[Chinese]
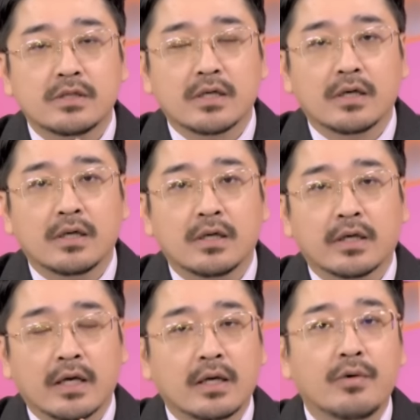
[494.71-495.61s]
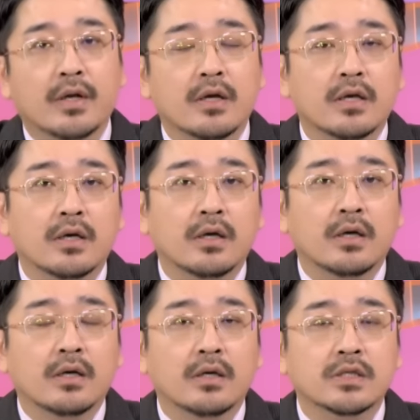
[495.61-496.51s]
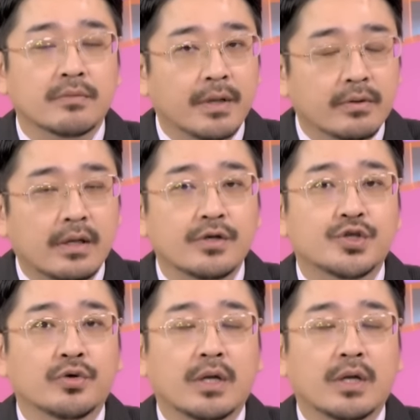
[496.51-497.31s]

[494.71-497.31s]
这个给各位的一个简报当中，